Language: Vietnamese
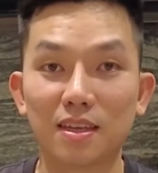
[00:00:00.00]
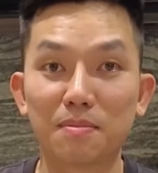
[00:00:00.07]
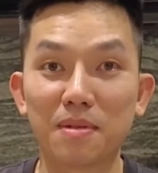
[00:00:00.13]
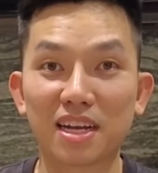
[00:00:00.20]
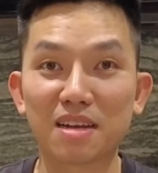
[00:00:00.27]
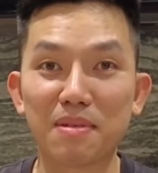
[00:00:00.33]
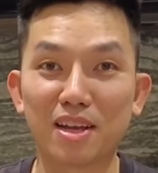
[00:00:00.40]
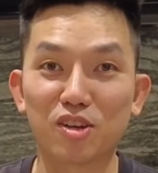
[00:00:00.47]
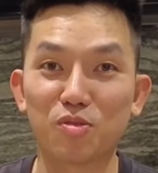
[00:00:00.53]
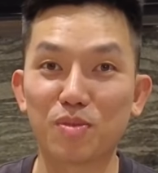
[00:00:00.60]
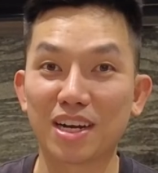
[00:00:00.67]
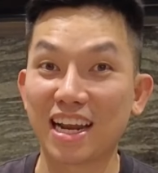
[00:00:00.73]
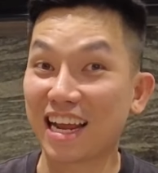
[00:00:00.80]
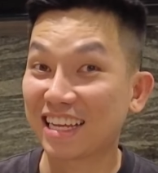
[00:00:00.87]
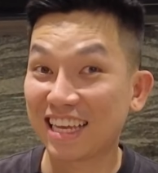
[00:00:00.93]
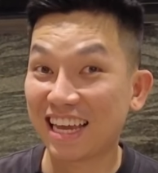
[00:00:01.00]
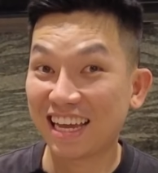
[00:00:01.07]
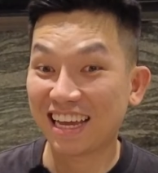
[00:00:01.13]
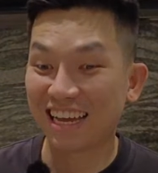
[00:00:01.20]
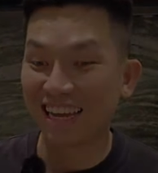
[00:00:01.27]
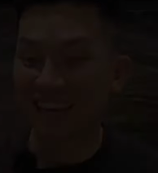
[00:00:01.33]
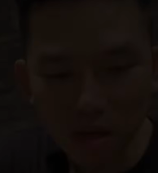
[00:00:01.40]
mời các bạn cùng mình ăn nha.
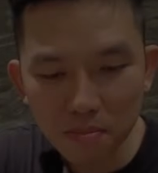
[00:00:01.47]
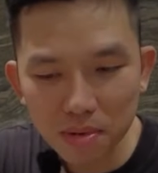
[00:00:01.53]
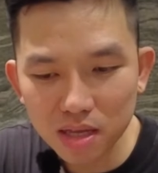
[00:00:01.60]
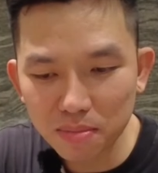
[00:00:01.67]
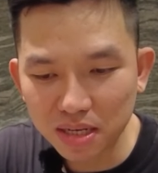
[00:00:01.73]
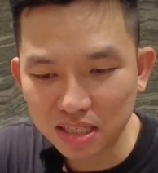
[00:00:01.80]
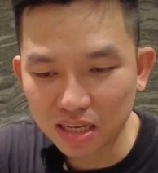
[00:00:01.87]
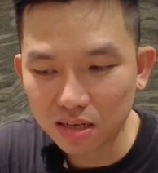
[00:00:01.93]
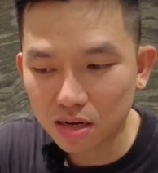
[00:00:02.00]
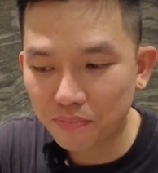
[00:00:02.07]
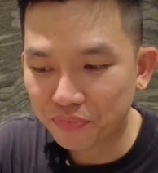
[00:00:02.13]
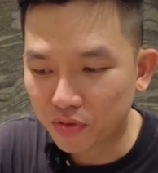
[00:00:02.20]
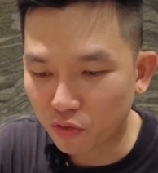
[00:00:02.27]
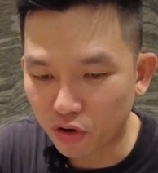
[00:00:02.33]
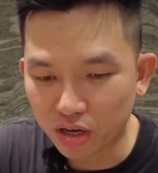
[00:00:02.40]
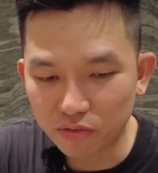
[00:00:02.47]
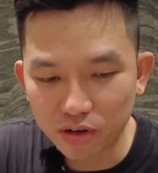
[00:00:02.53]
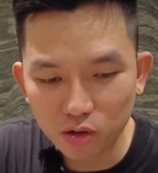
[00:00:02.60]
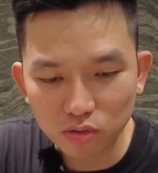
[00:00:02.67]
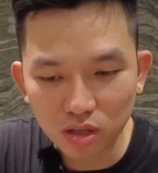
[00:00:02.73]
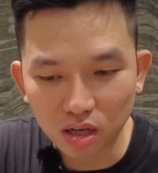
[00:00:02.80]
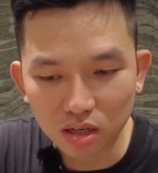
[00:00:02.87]
Bây giờ mình sẽ
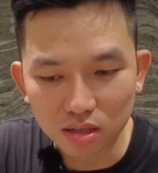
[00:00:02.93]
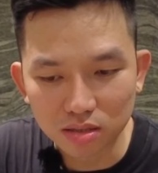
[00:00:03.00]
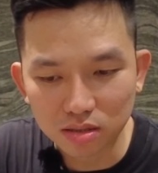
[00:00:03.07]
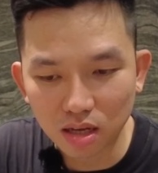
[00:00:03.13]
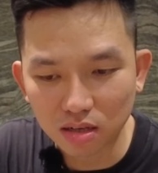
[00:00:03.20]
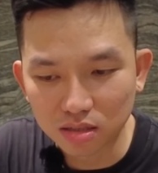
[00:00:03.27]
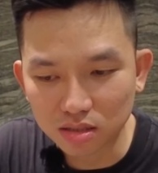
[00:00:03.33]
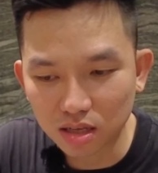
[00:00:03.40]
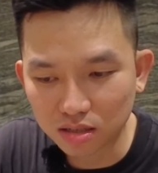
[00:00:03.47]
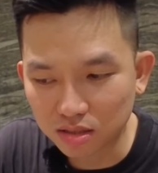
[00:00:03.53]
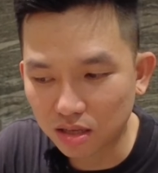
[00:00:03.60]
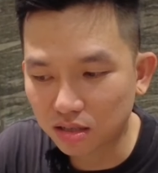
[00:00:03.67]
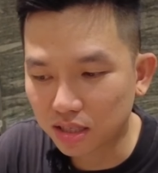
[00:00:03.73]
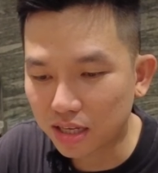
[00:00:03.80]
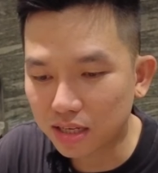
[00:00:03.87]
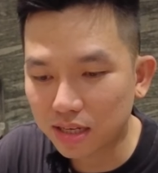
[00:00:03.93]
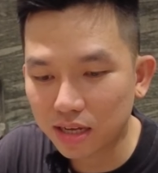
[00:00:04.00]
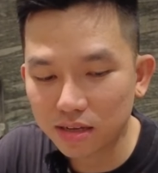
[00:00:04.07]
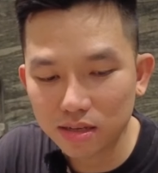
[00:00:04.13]
review từng cái